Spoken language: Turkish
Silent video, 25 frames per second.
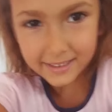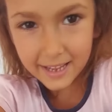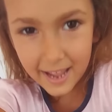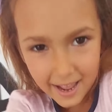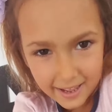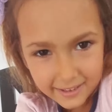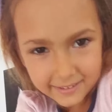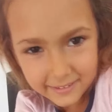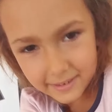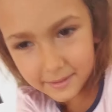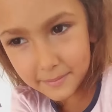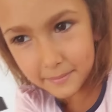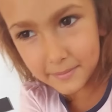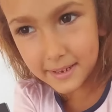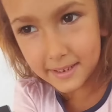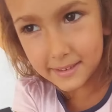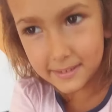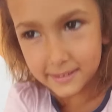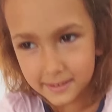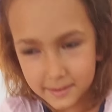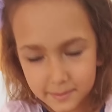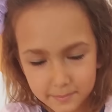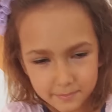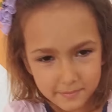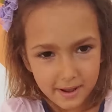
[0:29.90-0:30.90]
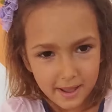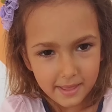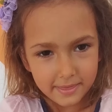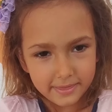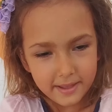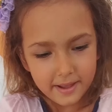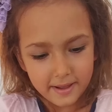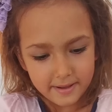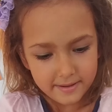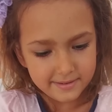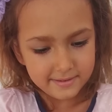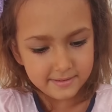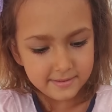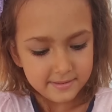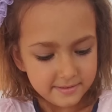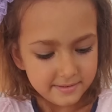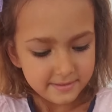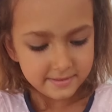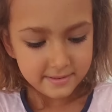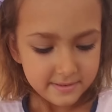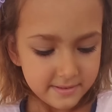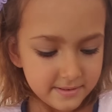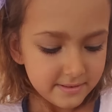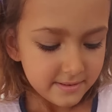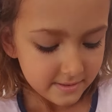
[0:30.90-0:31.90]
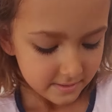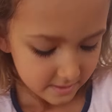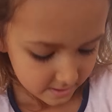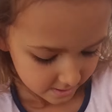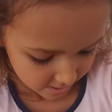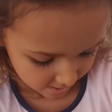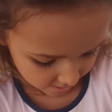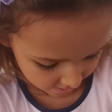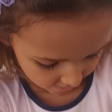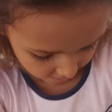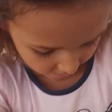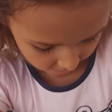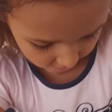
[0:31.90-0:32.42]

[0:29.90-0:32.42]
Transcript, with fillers: yardım ee, edin. Çünkü bayramda